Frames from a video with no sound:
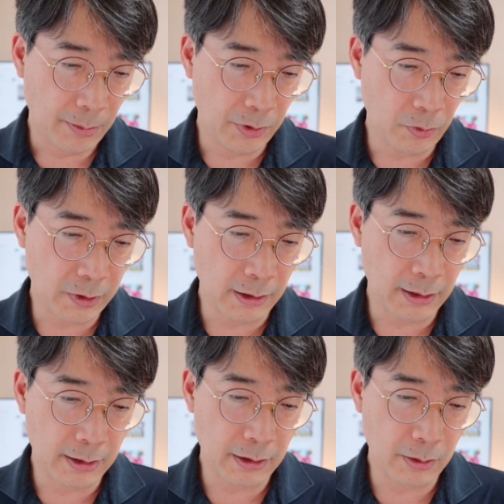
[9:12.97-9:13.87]
비록
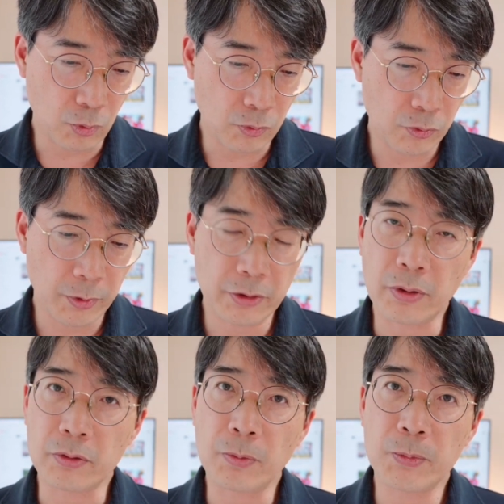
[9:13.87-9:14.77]
인간의 목숨이
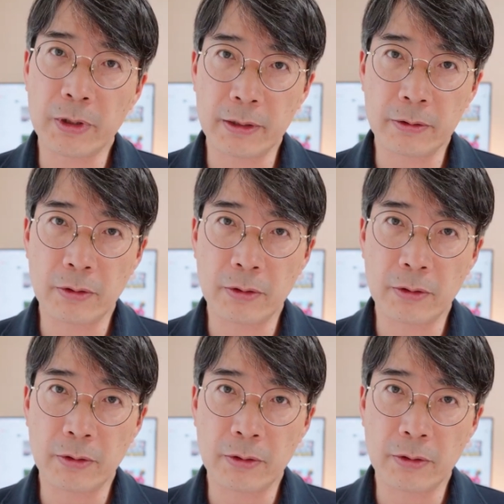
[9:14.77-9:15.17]
덧없다는